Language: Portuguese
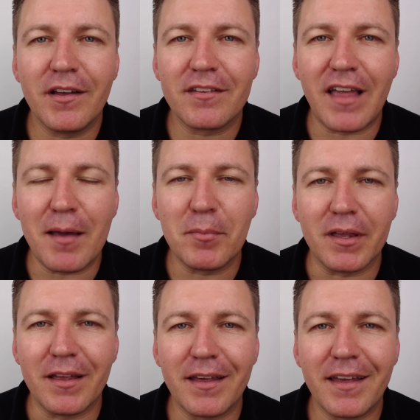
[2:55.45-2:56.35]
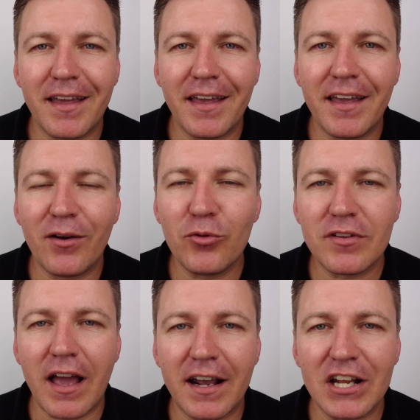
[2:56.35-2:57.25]
sabe? É, é
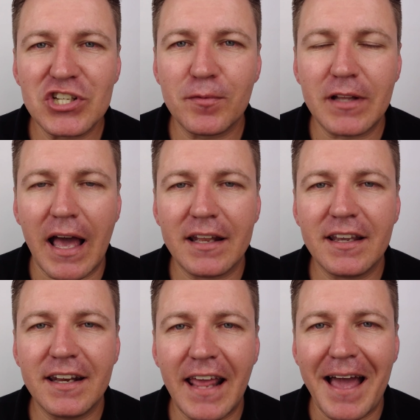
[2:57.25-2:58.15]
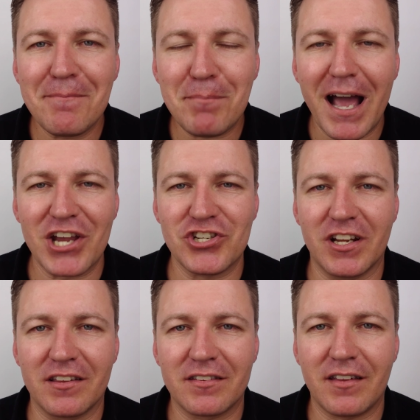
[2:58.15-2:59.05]
usar a criatividade e criar
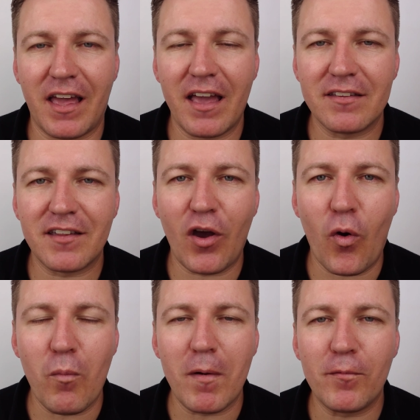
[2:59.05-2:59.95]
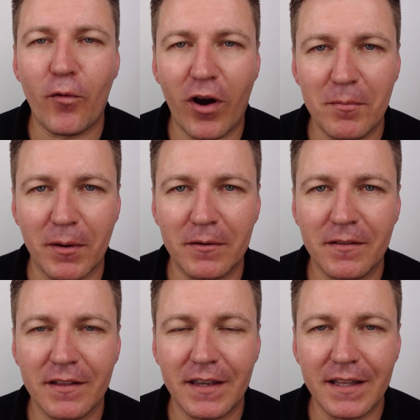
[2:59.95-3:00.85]
páginas. Essa é uma forma
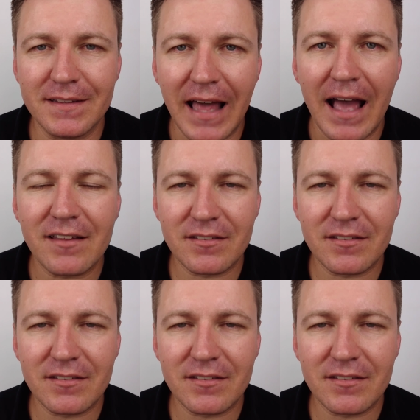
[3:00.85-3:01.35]
que dá